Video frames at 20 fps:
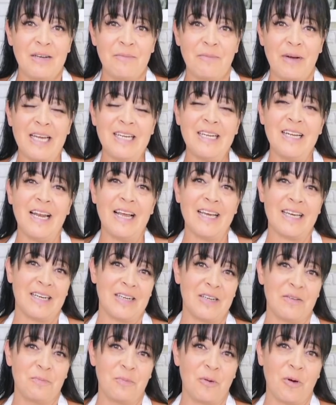meine
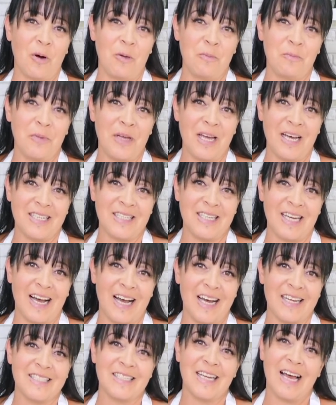leckere
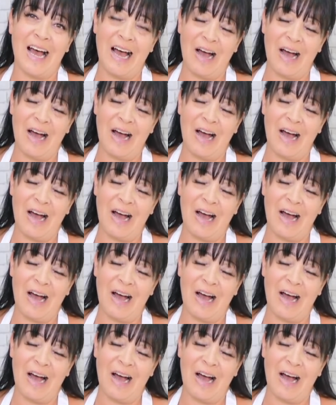Brombeertat